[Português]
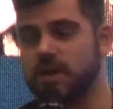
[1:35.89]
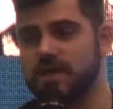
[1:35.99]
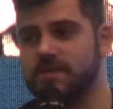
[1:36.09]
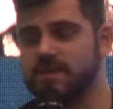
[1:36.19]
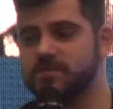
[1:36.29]

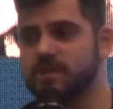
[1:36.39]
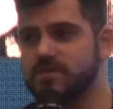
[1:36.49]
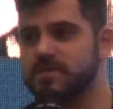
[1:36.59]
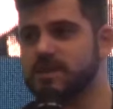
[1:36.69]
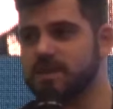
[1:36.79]
Cada vez
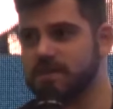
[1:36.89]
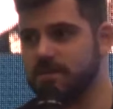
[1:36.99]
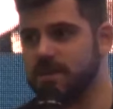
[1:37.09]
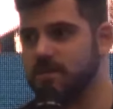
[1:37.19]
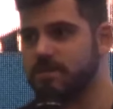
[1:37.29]
mais o Instagram está
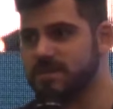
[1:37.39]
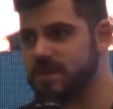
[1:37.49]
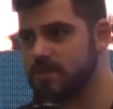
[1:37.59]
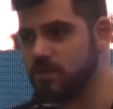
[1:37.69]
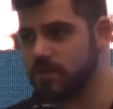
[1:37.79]
pegando
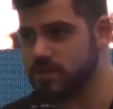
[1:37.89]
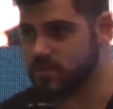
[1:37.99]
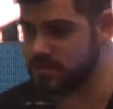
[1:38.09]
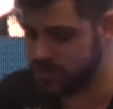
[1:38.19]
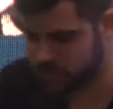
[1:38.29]
pesado com
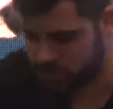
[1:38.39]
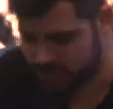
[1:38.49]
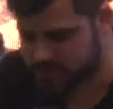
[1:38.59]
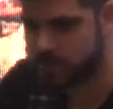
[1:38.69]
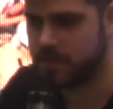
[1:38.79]
isso. Existe um
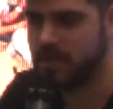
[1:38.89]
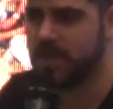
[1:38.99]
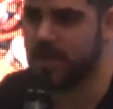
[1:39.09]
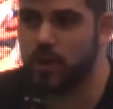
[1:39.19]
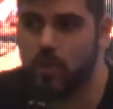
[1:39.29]
risco.
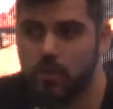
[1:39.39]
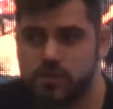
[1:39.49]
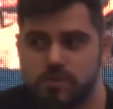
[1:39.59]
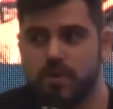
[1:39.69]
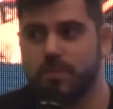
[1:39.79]
Eu não
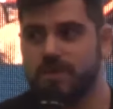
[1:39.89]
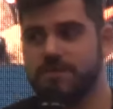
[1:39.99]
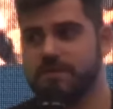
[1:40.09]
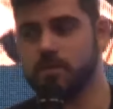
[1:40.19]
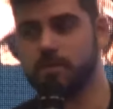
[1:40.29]
uso no meu
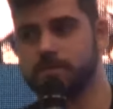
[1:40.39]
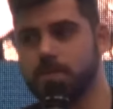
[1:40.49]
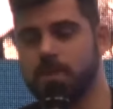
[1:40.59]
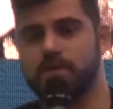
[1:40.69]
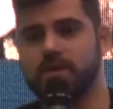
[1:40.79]
perfil,
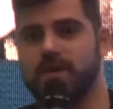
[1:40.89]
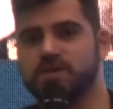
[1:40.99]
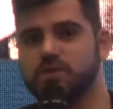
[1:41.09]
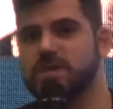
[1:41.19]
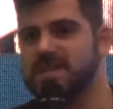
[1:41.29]
porque eu
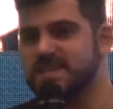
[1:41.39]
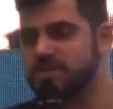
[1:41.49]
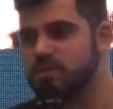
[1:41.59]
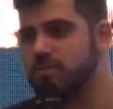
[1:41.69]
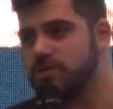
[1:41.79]
acho que o
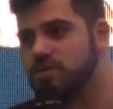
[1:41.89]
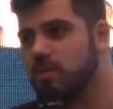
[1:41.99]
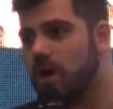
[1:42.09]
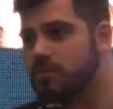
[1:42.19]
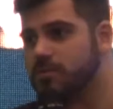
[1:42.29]
risco é
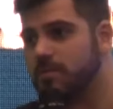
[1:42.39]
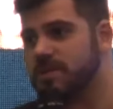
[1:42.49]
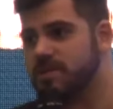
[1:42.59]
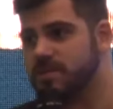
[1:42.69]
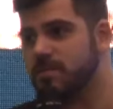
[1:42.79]
muito alto eu
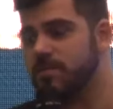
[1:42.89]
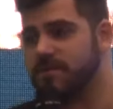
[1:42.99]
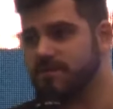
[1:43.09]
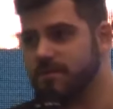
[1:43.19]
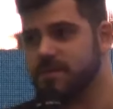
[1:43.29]
perder meu
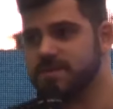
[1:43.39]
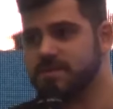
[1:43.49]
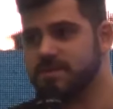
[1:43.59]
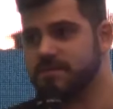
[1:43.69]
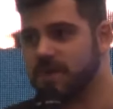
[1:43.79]
perfil, que é
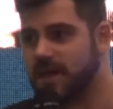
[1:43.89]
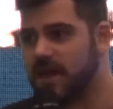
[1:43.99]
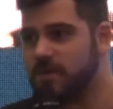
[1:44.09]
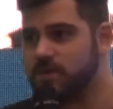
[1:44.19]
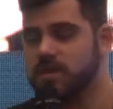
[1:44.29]

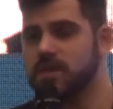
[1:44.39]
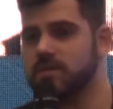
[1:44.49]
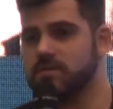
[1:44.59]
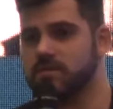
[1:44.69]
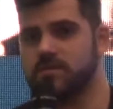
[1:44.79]
certificado,
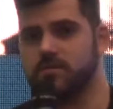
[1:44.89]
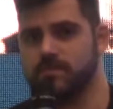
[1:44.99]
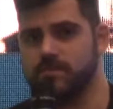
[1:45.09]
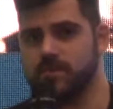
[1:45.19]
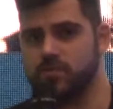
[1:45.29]
que eu tenho
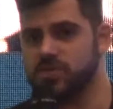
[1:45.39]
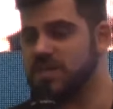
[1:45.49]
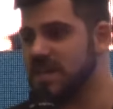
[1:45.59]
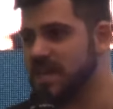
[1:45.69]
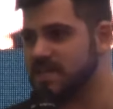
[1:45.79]
minha
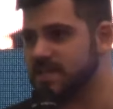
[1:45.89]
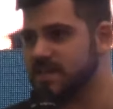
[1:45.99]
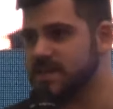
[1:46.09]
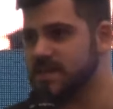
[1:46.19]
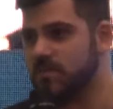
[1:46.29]
audiência
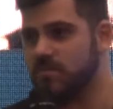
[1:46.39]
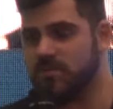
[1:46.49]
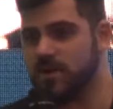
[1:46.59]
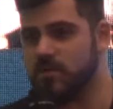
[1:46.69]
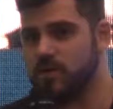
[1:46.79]
ali, é um
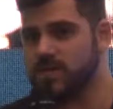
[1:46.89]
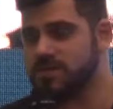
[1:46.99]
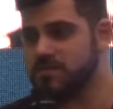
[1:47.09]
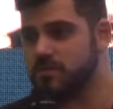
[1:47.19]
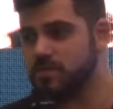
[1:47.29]
valor
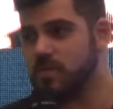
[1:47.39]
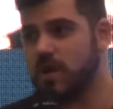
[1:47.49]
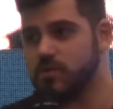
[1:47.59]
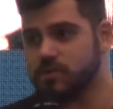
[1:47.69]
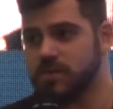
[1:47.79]
ativo muito
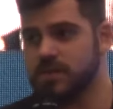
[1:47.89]
alto.